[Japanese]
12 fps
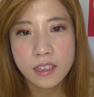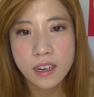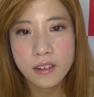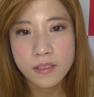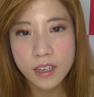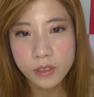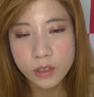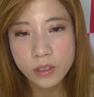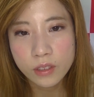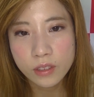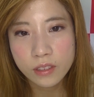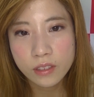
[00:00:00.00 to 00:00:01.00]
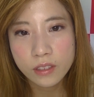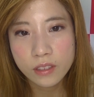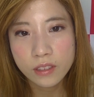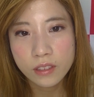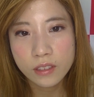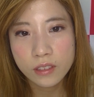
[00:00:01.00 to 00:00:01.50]
変わる
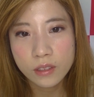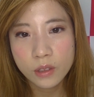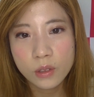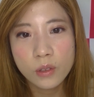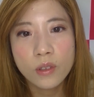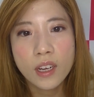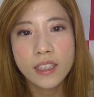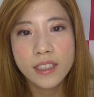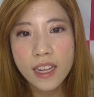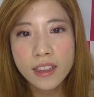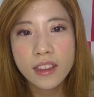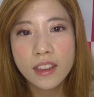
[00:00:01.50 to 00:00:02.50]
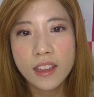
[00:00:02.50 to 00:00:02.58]
ことかなっ